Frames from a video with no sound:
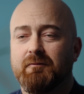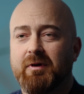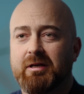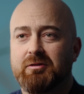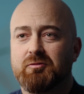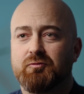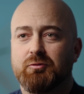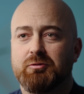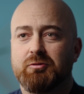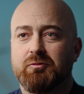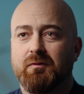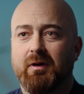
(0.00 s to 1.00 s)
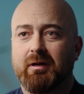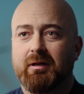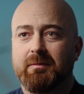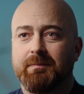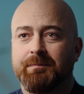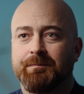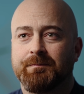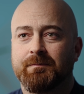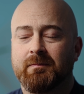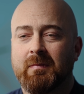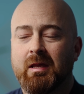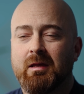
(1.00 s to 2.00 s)
warto zwrócić uwagę?
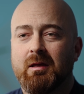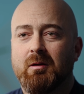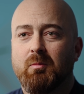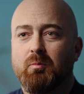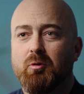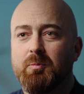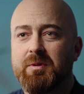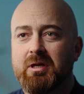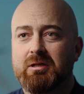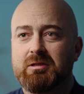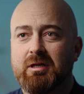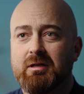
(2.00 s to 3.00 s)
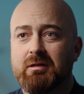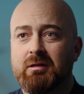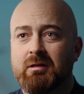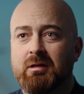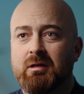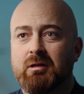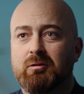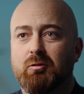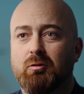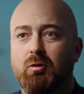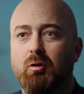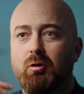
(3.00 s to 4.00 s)
Po pierwsze, to
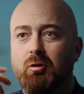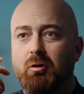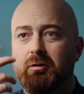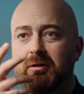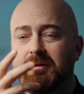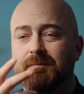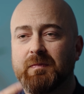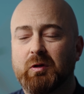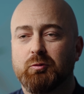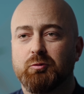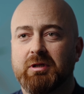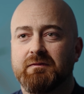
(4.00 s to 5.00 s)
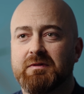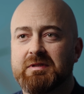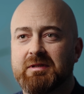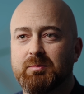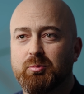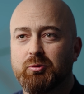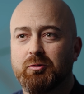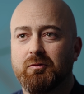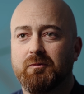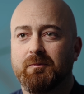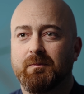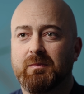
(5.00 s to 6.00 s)
kolory które
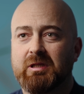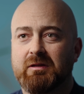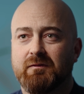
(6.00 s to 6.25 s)
występują na